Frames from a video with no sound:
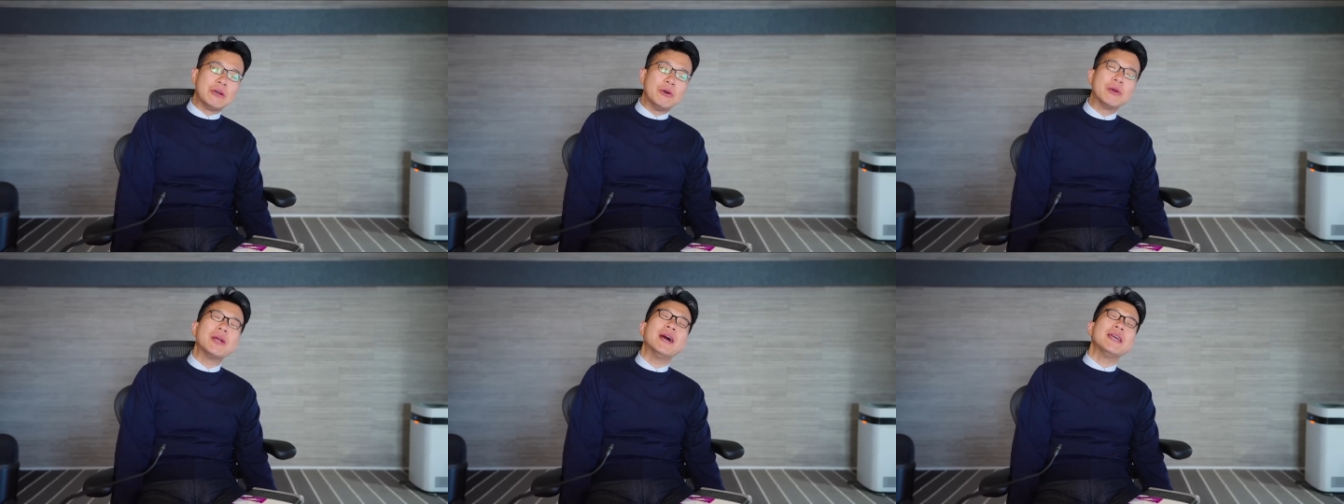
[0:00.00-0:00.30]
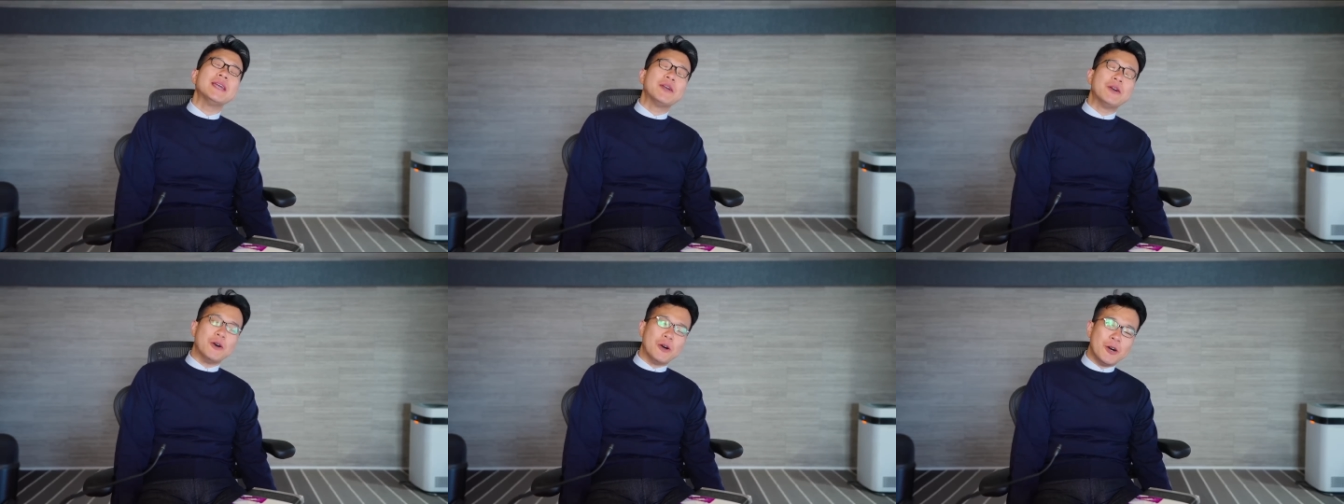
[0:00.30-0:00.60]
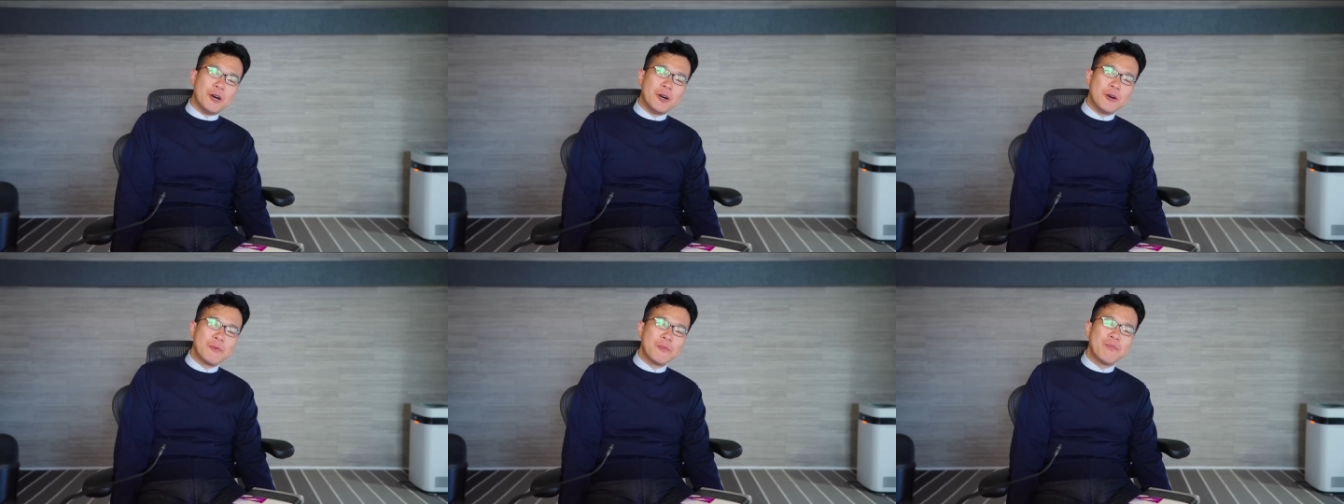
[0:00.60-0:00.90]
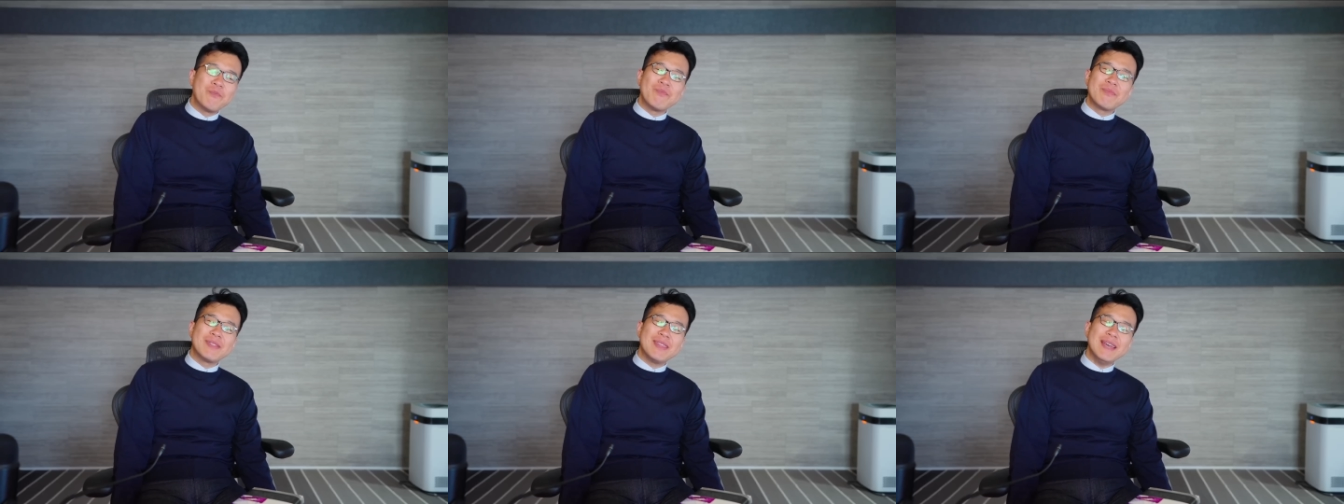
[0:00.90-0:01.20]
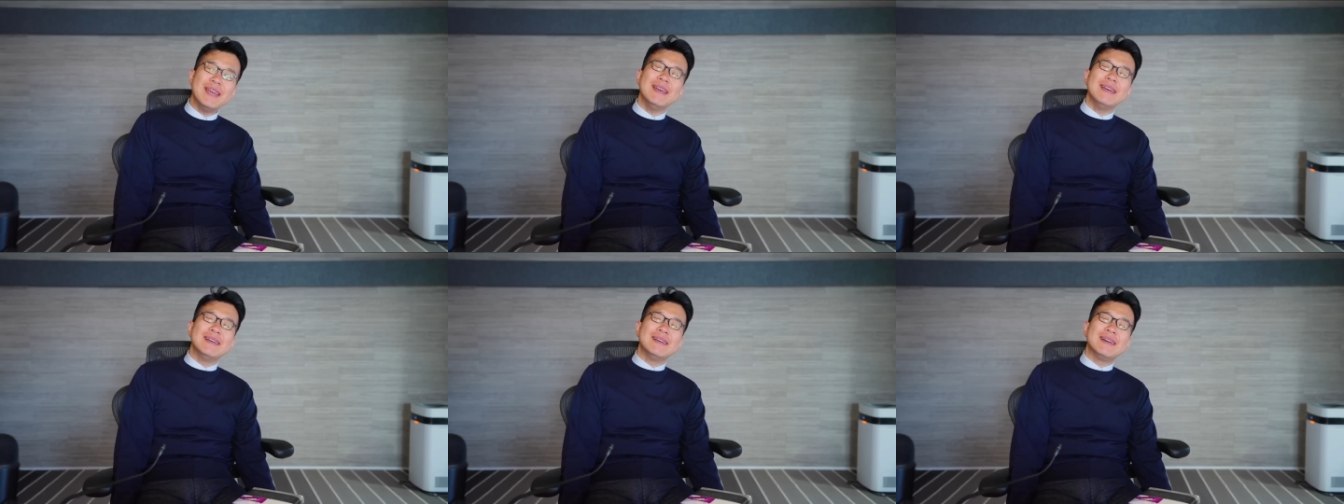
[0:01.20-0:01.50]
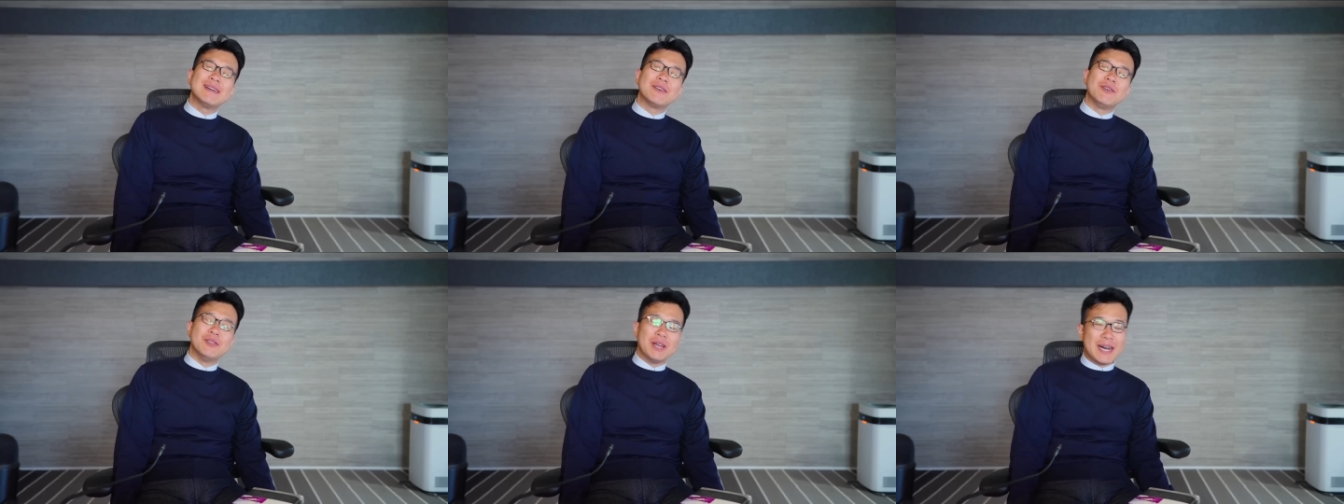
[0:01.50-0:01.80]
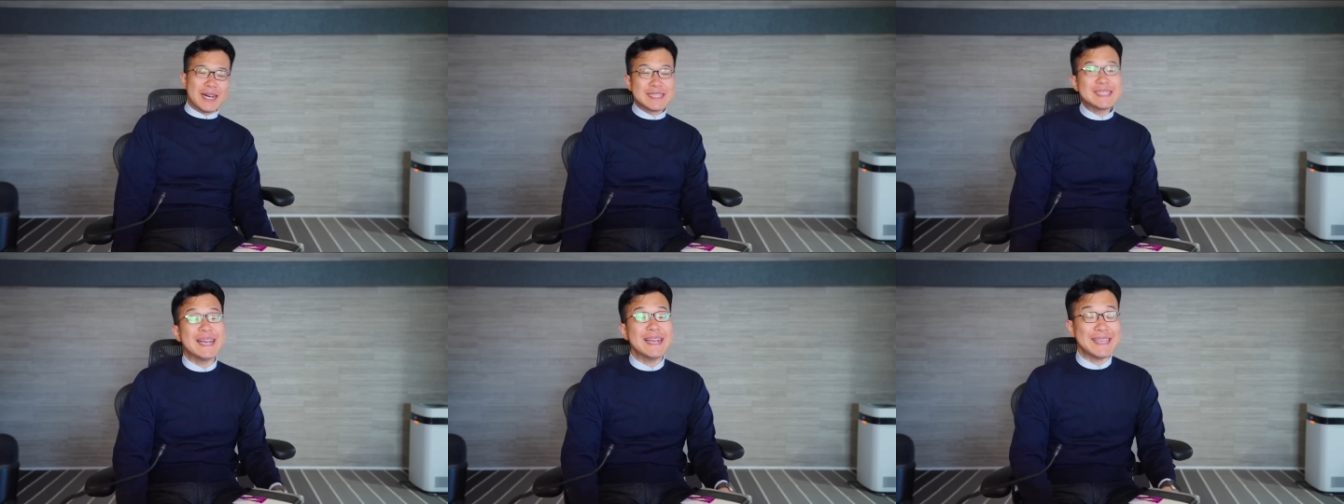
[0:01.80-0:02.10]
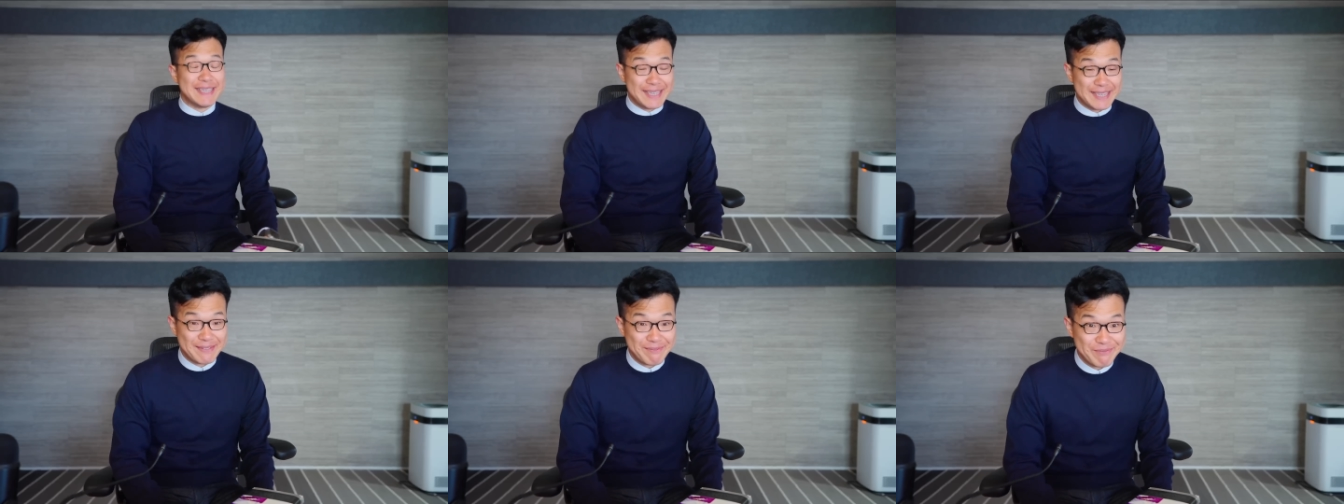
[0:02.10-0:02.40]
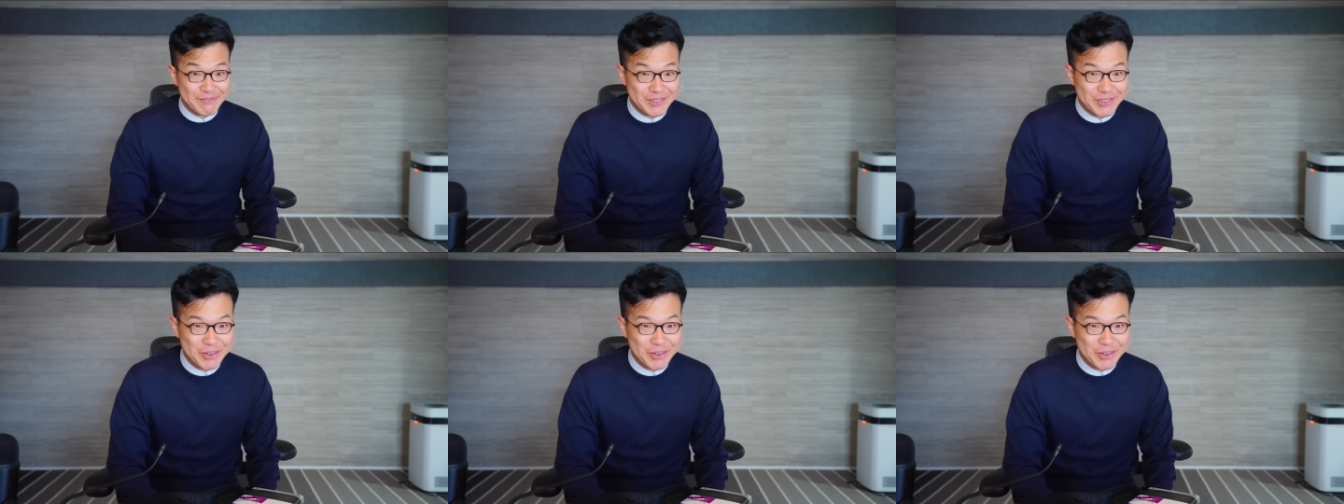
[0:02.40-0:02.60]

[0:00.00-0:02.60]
ご来光、ね、この朝日